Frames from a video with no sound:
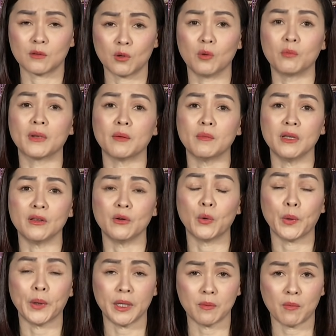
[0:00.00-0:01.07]
cũng đã bị
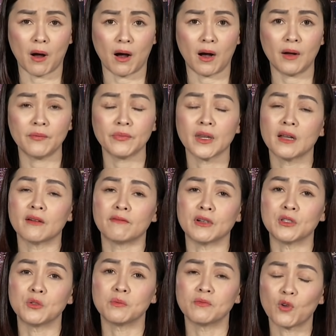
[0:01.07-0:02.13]
hủy bỏ
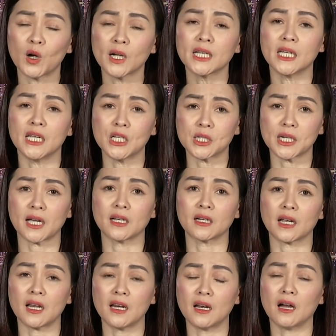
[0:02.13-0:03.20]
và Trung Quốc nghĩ rằng
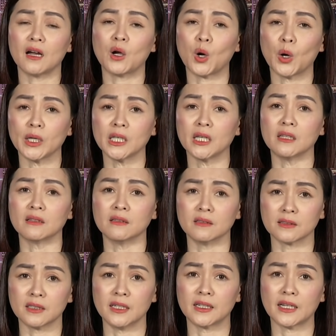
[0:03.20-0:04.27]
cái lần hội nghị
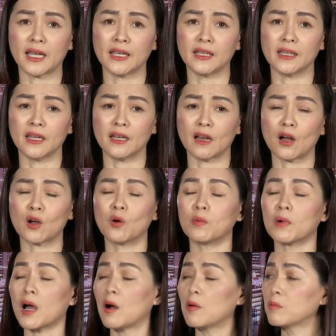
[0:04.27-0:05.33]
thượng đỉnh này thì nó
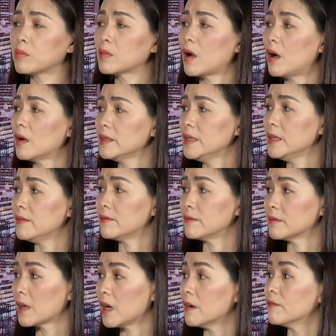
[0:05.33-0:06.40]
cũng không có gì
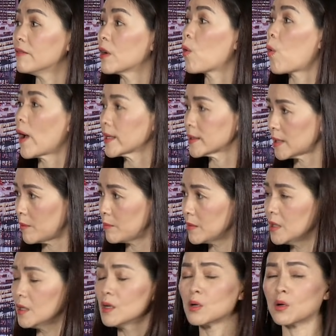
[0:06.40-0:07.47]
cần phải quan tâm
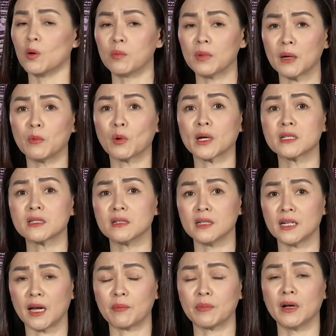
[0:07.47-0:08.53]
cũng là một cái
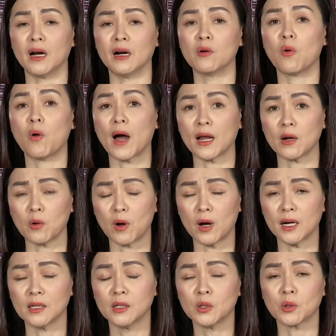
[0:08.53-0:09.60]
sự gặp gỡ qua
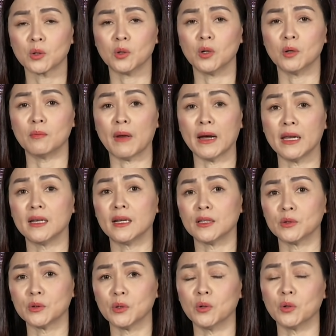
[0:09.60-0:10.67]
loa của bảy
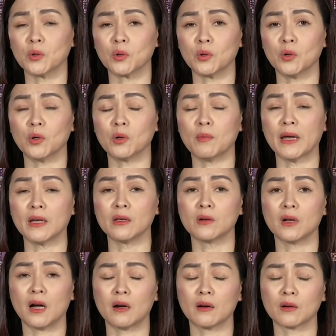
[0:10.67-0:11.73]
lãnh tụ của bảy
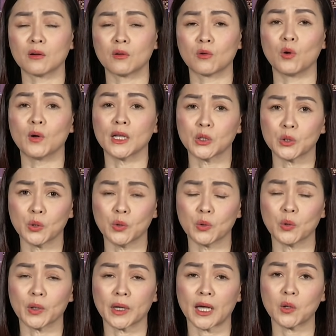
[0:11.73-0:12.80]
uh, của lãnh tụ
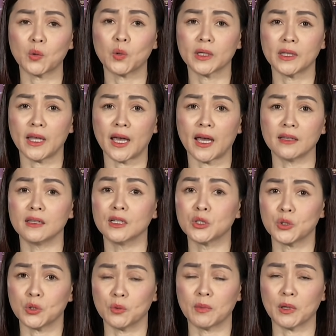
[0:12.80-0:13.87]
của các quốc gia dân
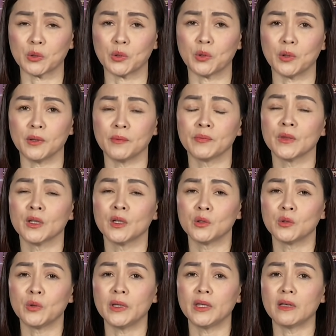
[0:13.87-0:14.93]
chủ mà thôi.
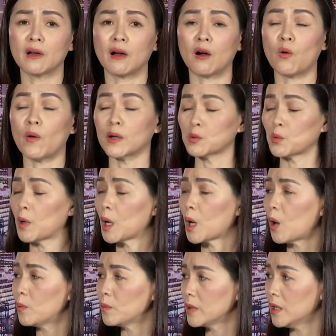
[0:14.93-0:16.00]
Tuy nhiên họ hoàn toàn
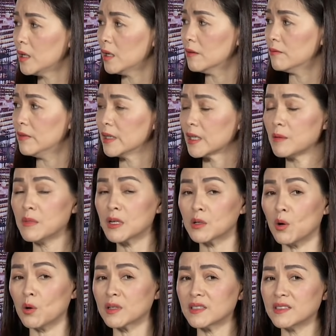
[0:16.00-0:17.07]
không ngờ về cái mức
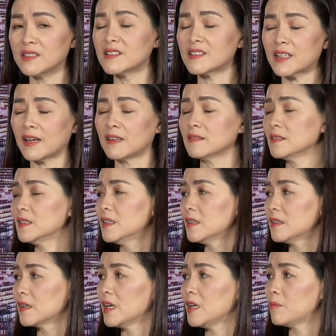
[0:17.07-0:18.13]
độ cứng rắn
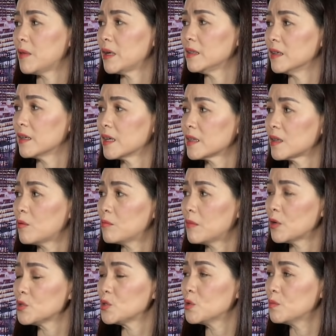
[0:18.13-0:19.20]
khi mà những cái thông
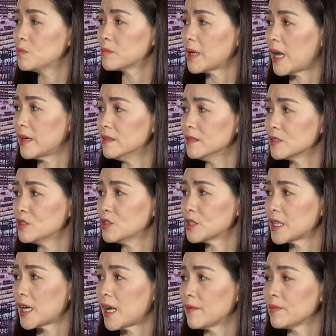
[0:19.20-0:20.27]
báo chung đã được đưa
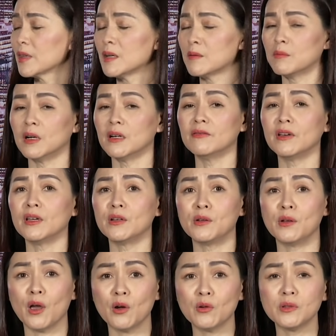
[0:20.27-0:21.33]
ra. Bởi vì
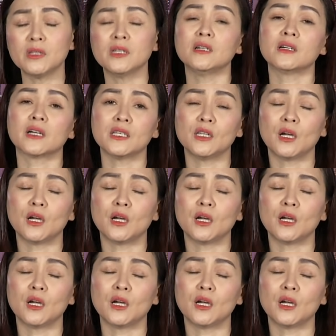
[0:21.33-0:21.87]
nếu như cái